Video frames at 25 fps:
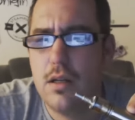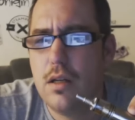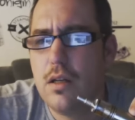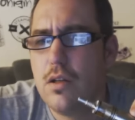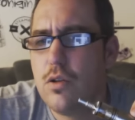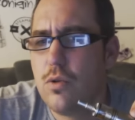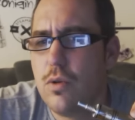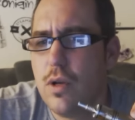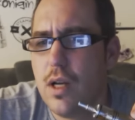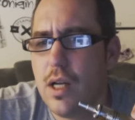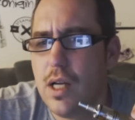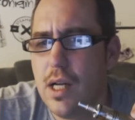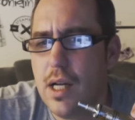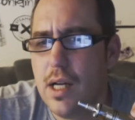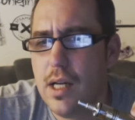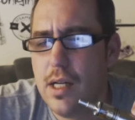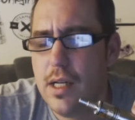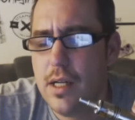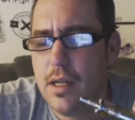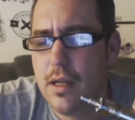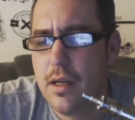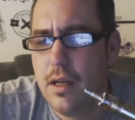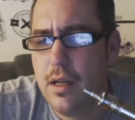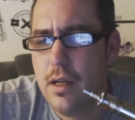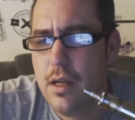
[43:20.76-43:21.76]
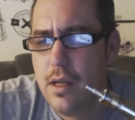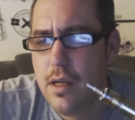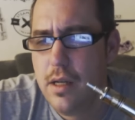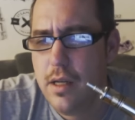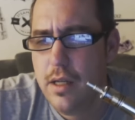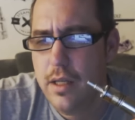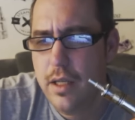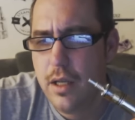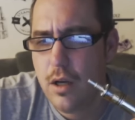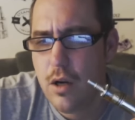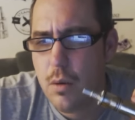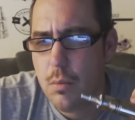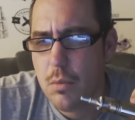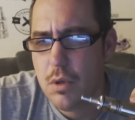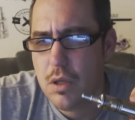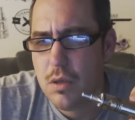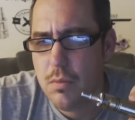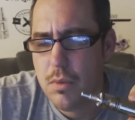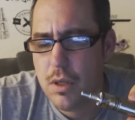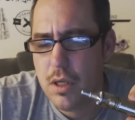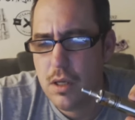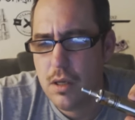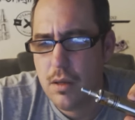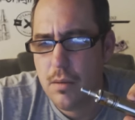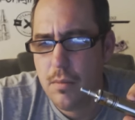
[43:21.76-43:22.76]
die nicht so lange halten. Hier komme
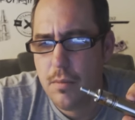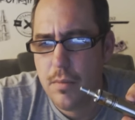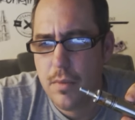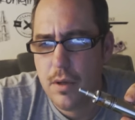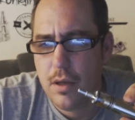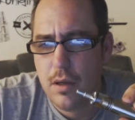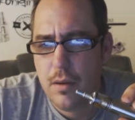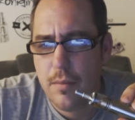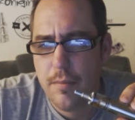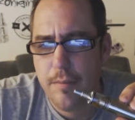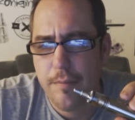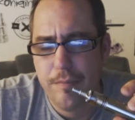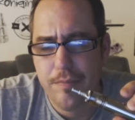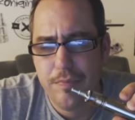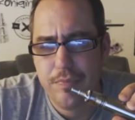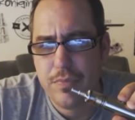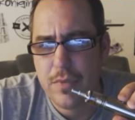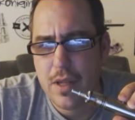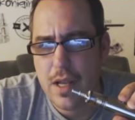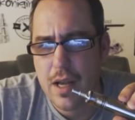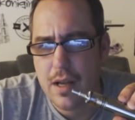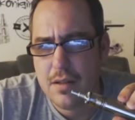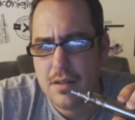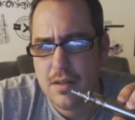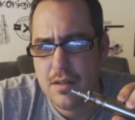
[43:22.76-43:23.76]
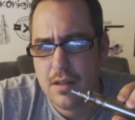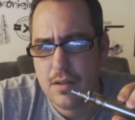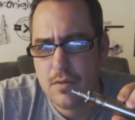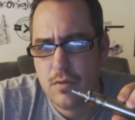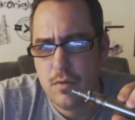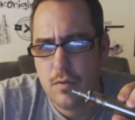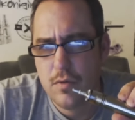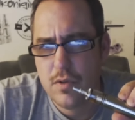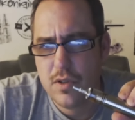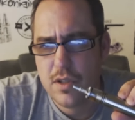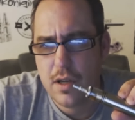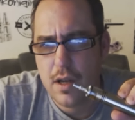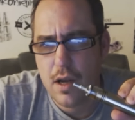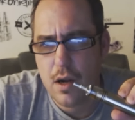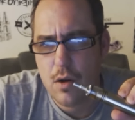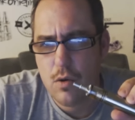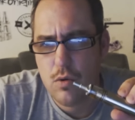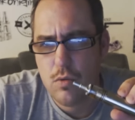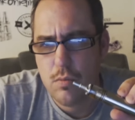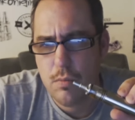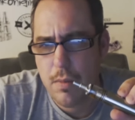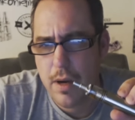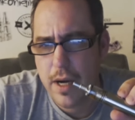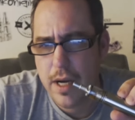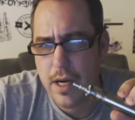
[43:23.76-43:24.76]
ich mit einem ähm, 18650er
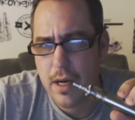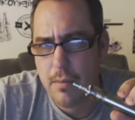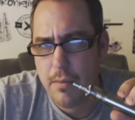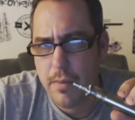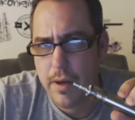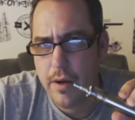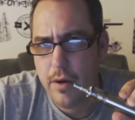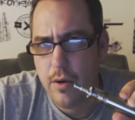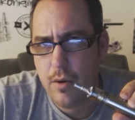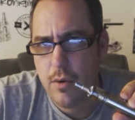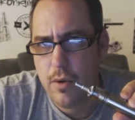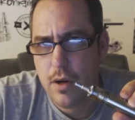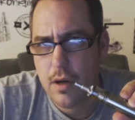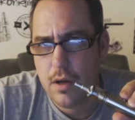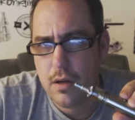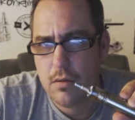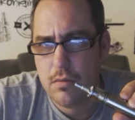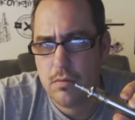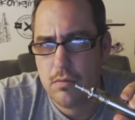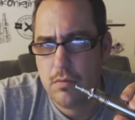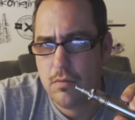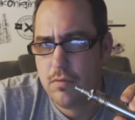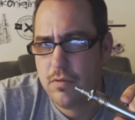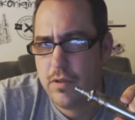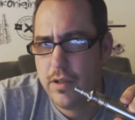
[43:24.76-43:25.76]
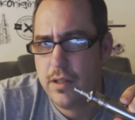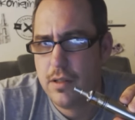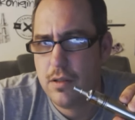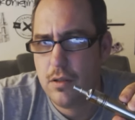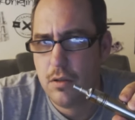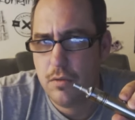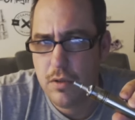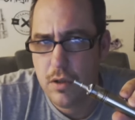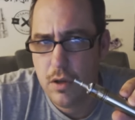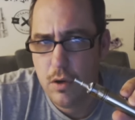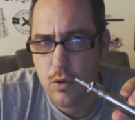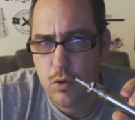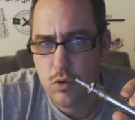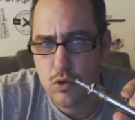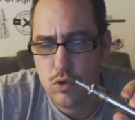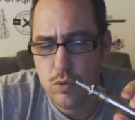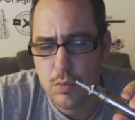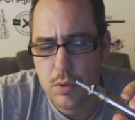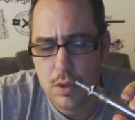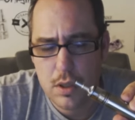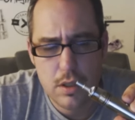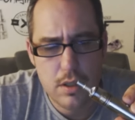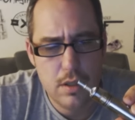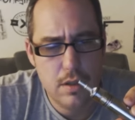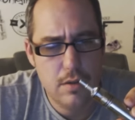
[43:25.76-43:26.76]
Akku meiner Meinung nach, vielleicht ist es auch wieder nur
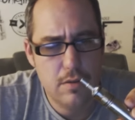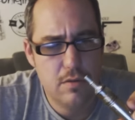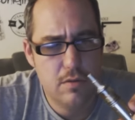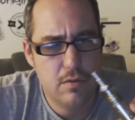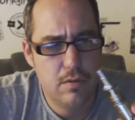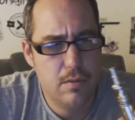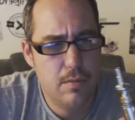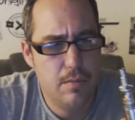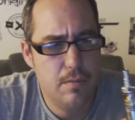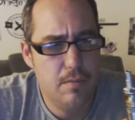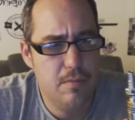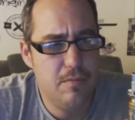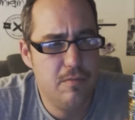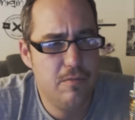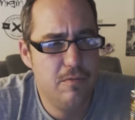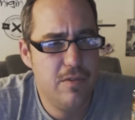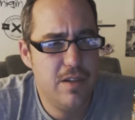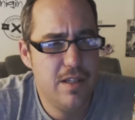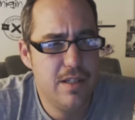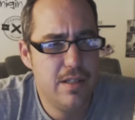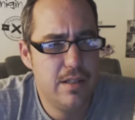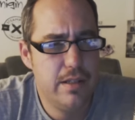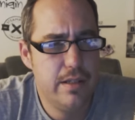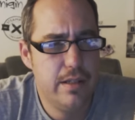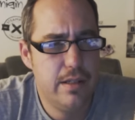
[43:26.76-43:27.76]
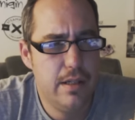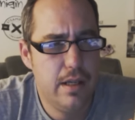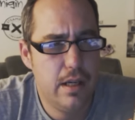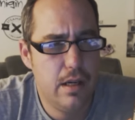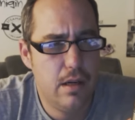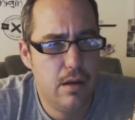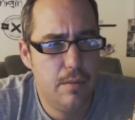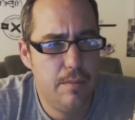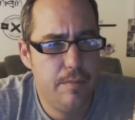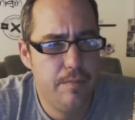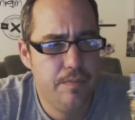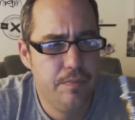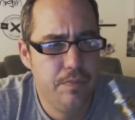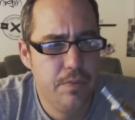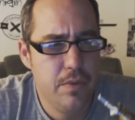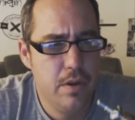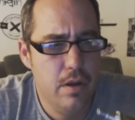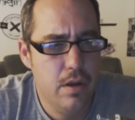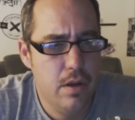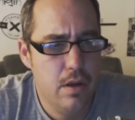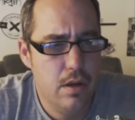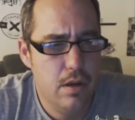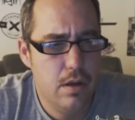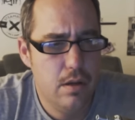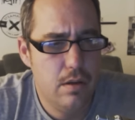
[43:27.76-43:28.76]
subjektiv, ähm, wesentlich länger.
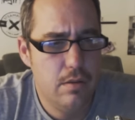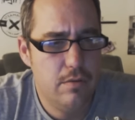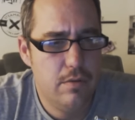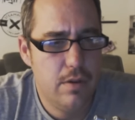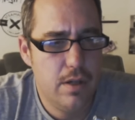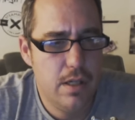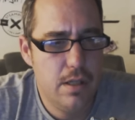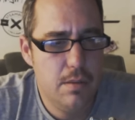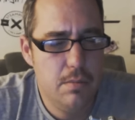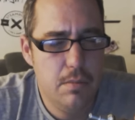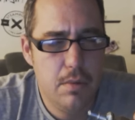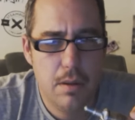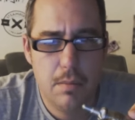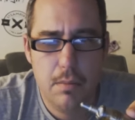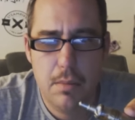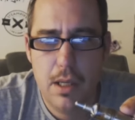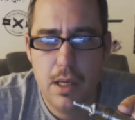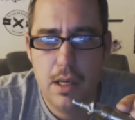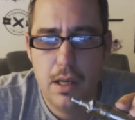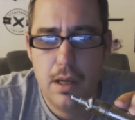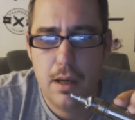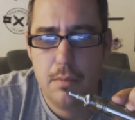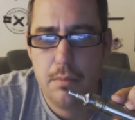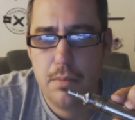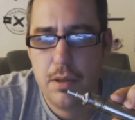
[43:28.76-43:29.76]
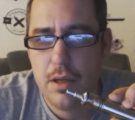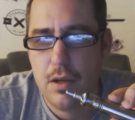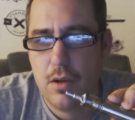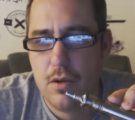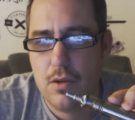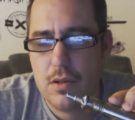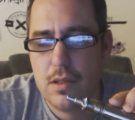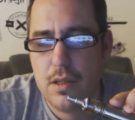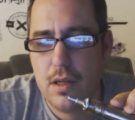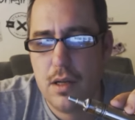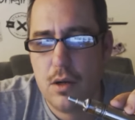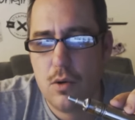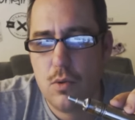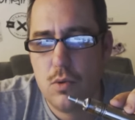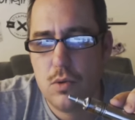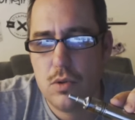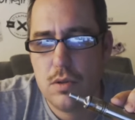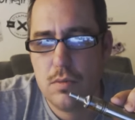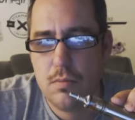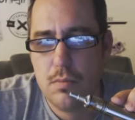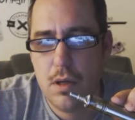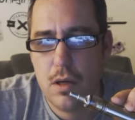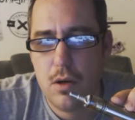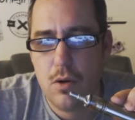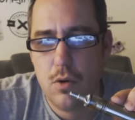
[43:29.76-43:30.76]
Weil die mehr Milliampere aus den
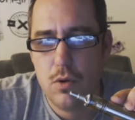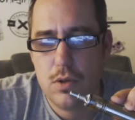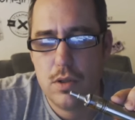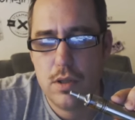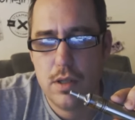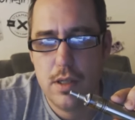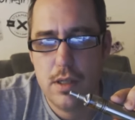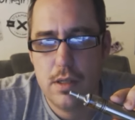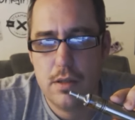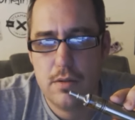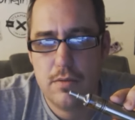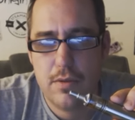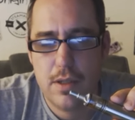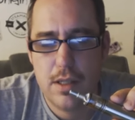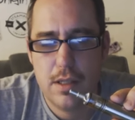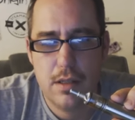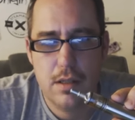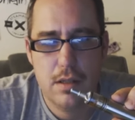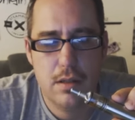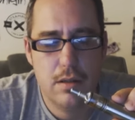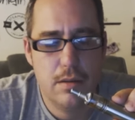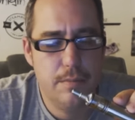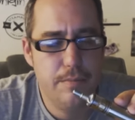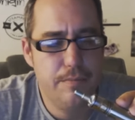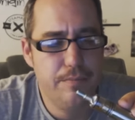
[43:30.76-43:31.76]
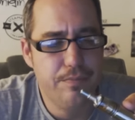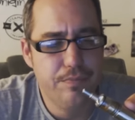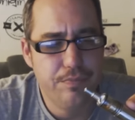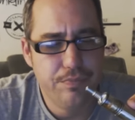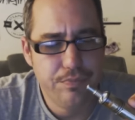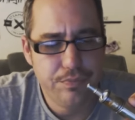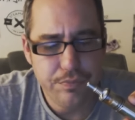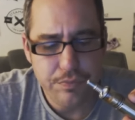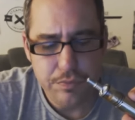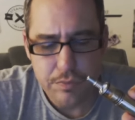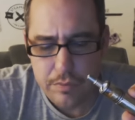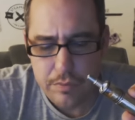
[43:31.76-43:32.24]
Akkus mir raushält, weil die ähm,